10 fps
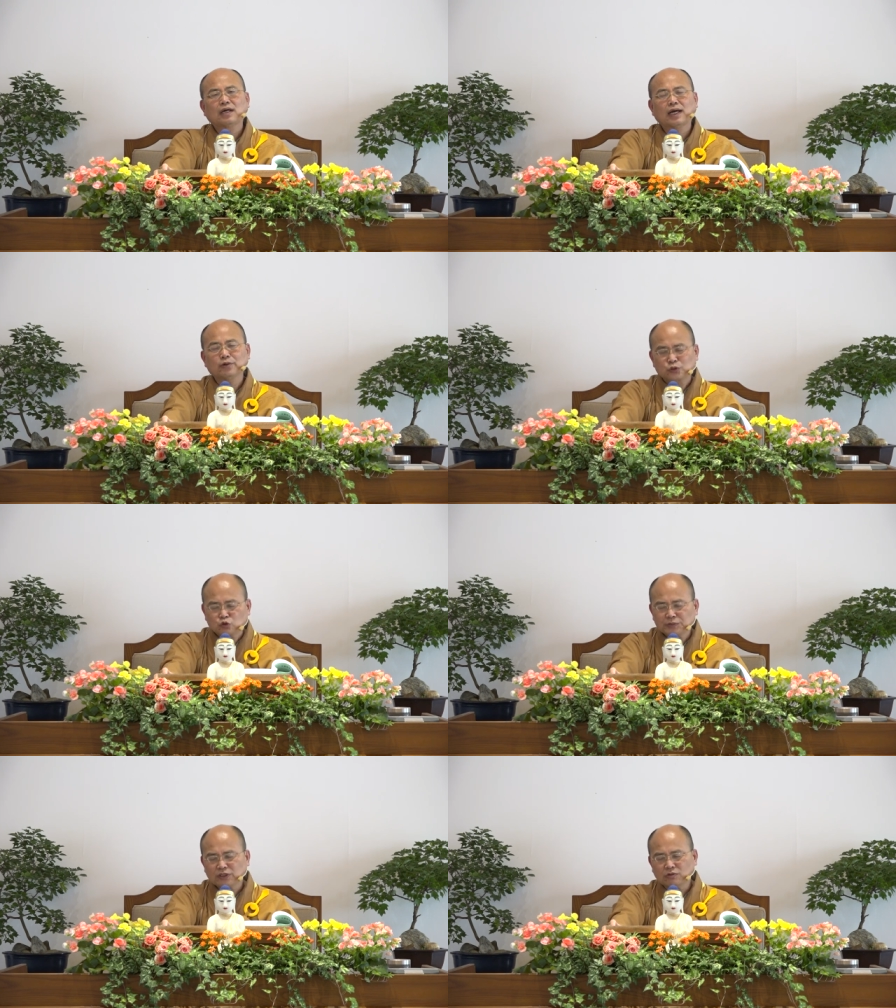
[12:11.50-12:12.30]
啊，有
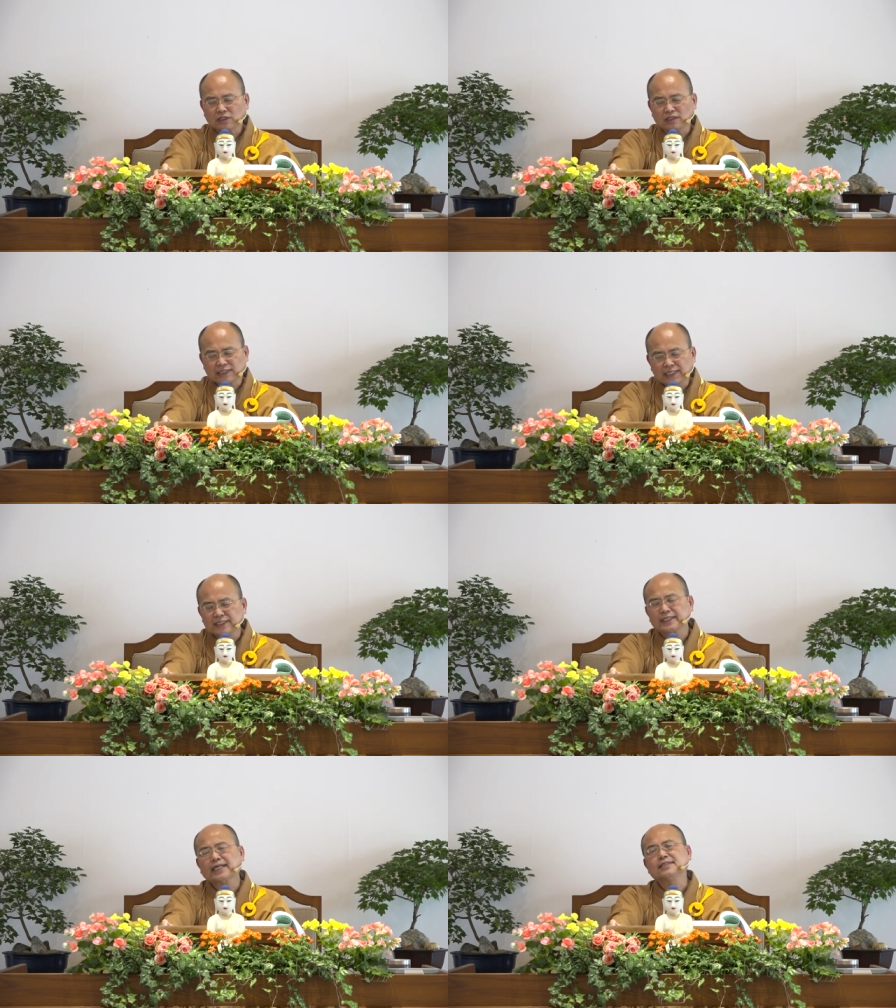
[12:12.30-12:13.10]
宿命通的人，他
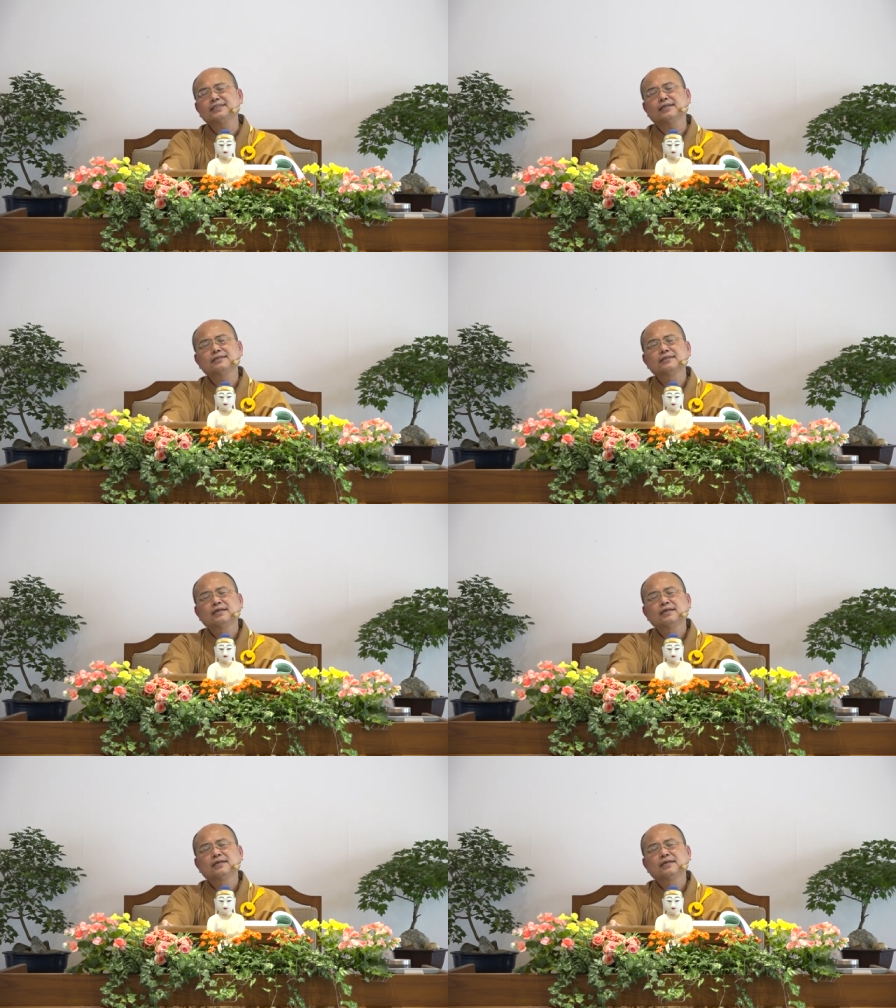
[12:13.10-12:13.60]
可以看得见，